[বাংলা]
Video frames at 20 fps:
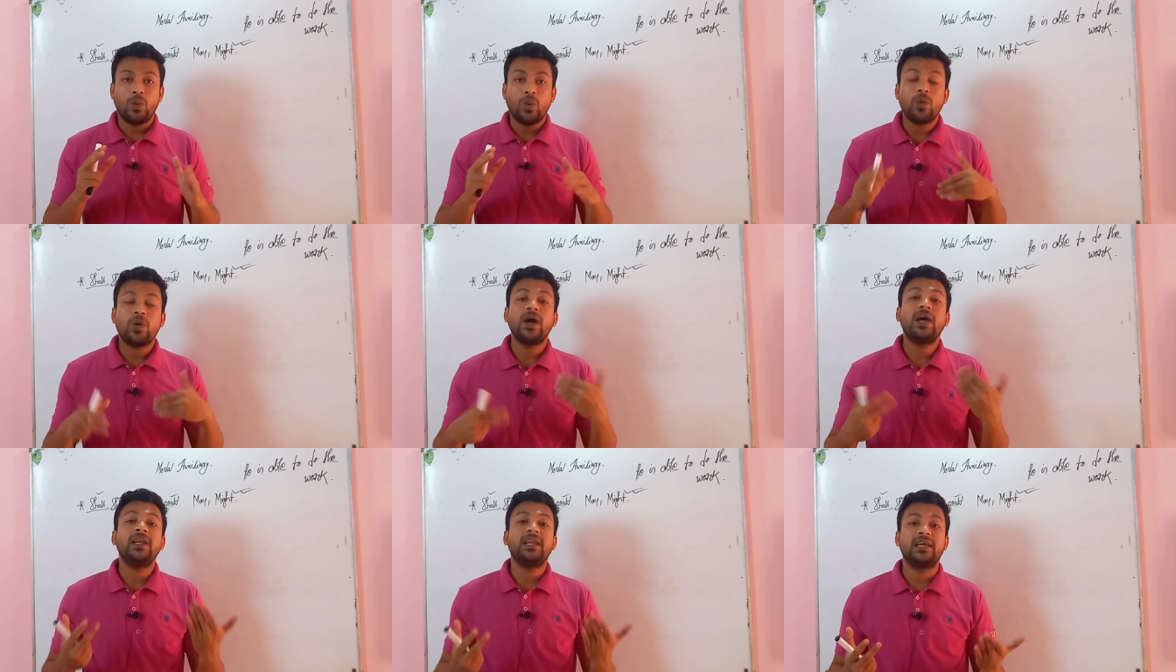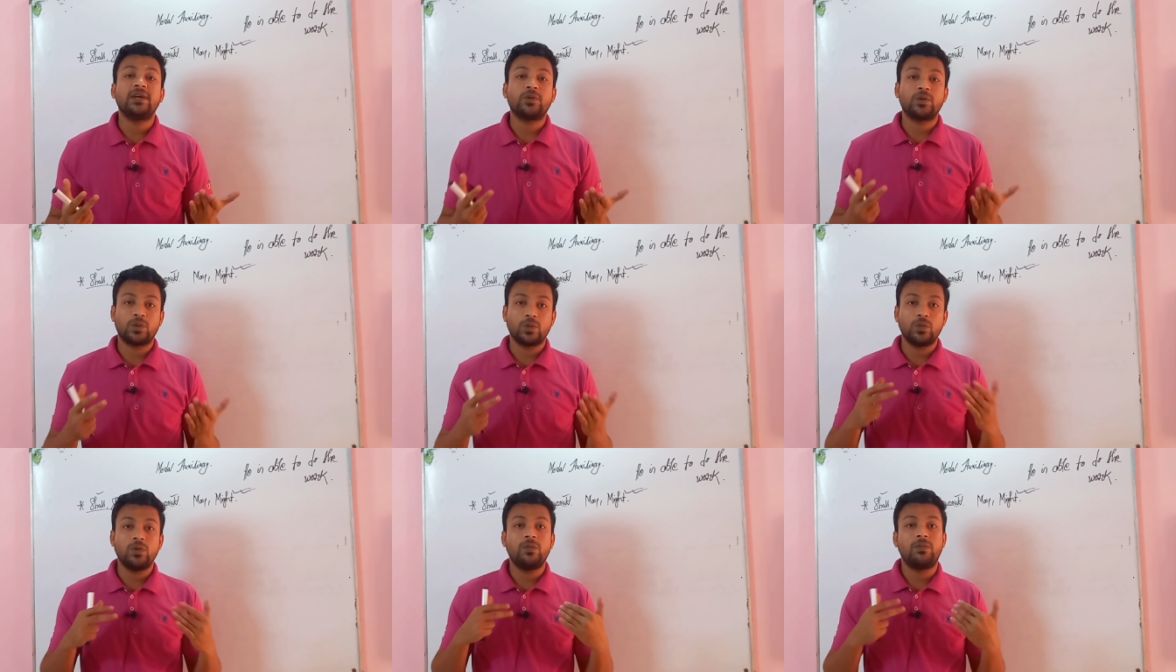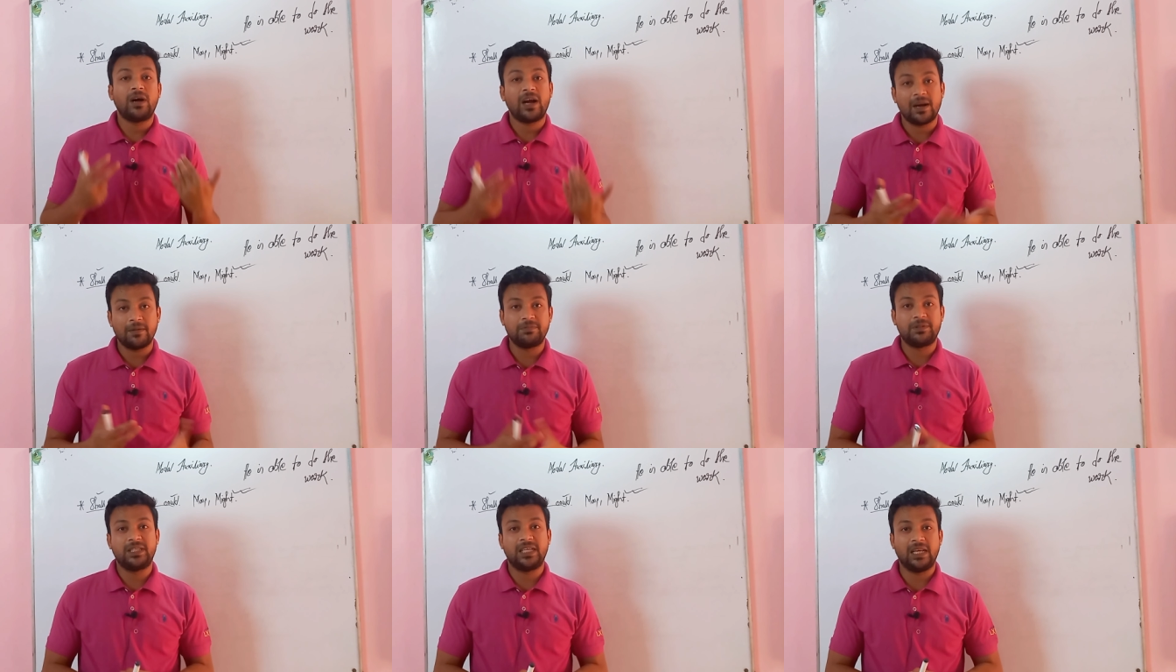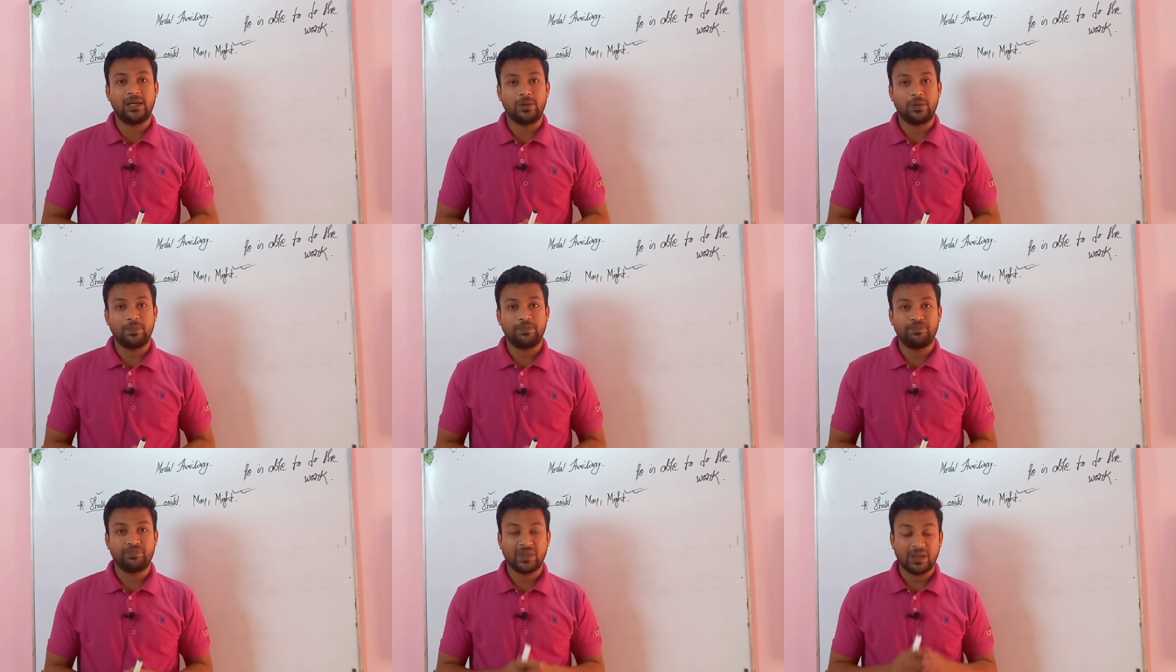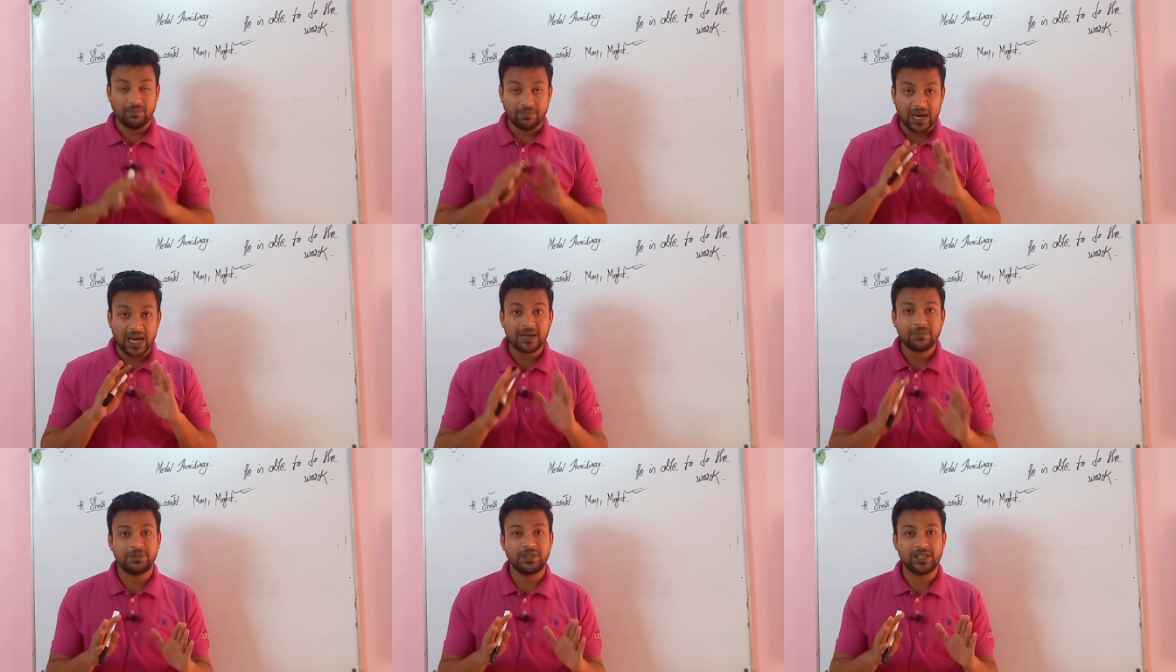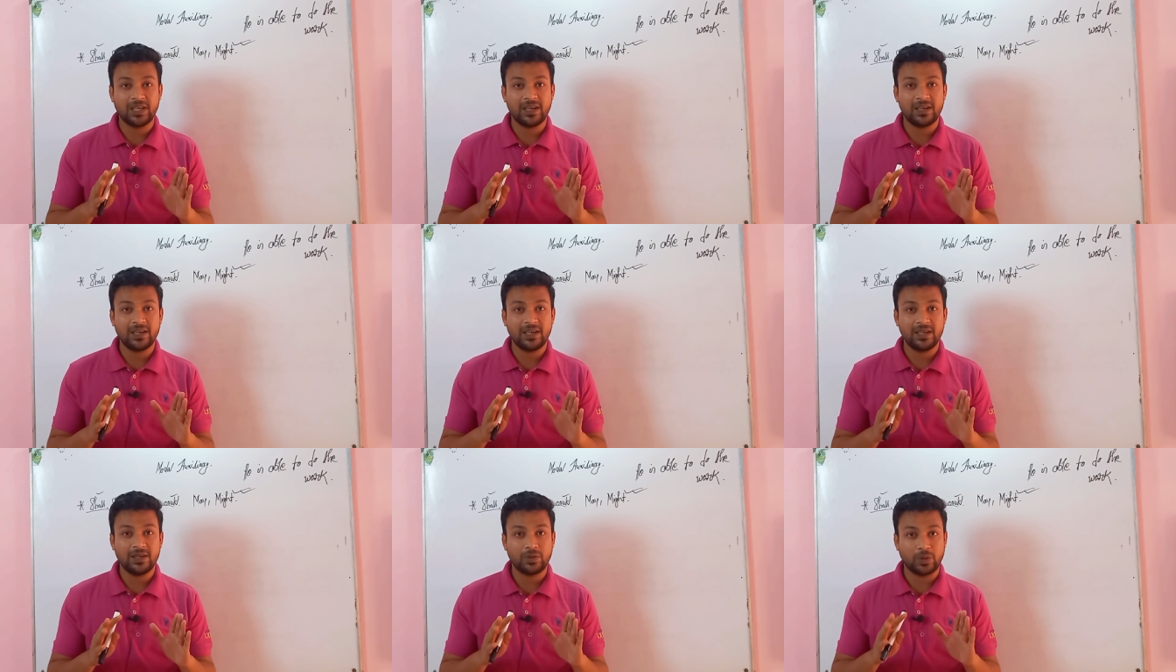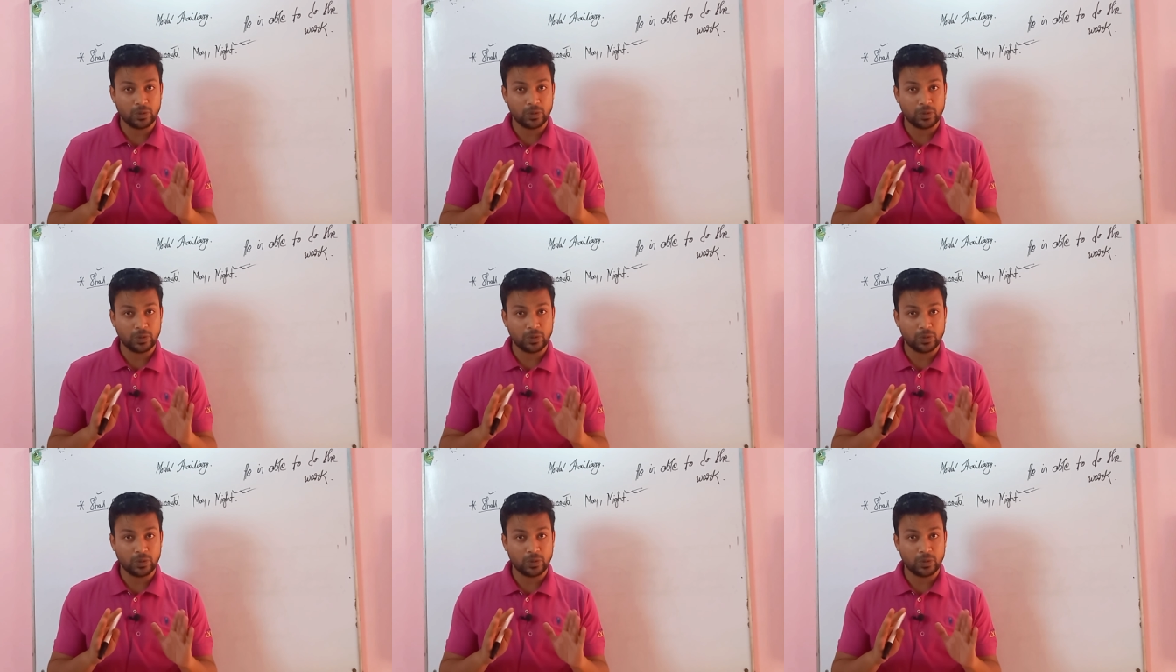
ওখানে কতগুলো ভার্ব ছিল ভার্ব ছাড়া